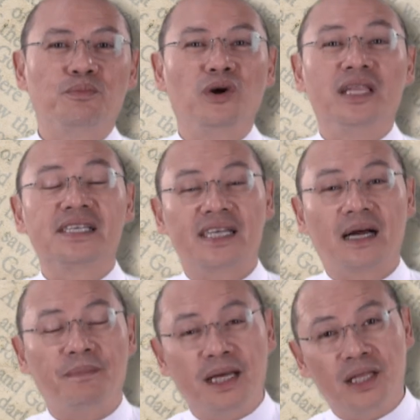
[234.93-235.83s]
po ay nasa
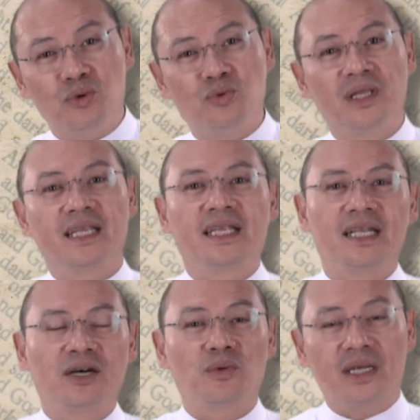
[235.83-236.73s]
kapanahunan na
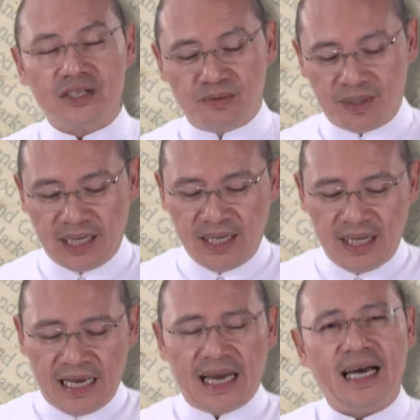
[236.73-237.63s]
ng Kwaresma.
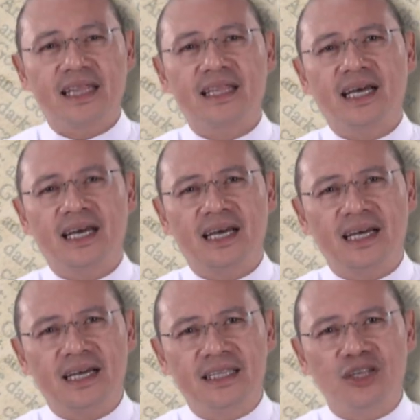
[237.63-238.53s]
At
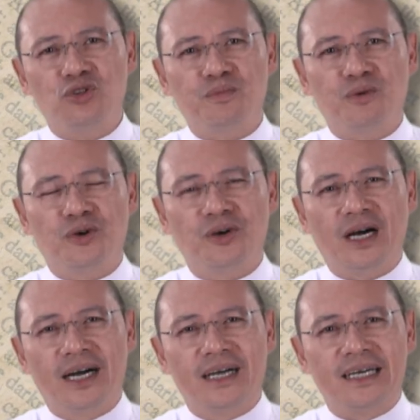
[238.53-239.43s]
uh, dito po
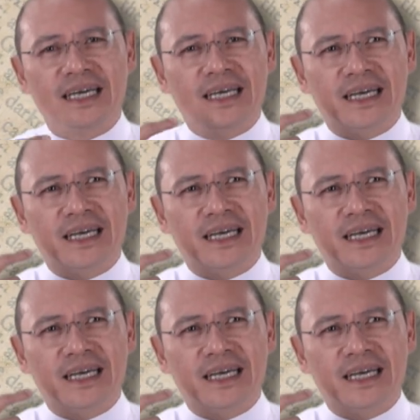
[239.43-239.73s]
ang